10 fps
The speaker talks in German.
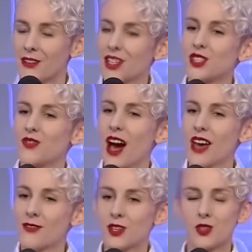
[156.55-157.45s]
Wenn
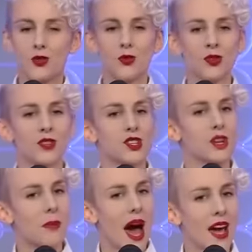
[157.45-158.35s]
zwei was tun, was
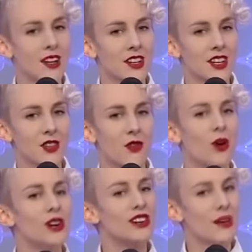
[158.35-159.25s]
sie beide nicht
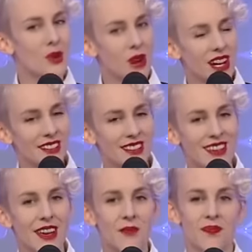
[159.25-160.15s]
wollen,
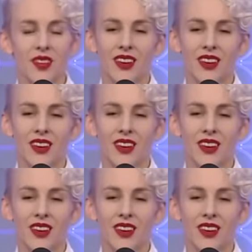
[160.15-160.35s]
Demokratie.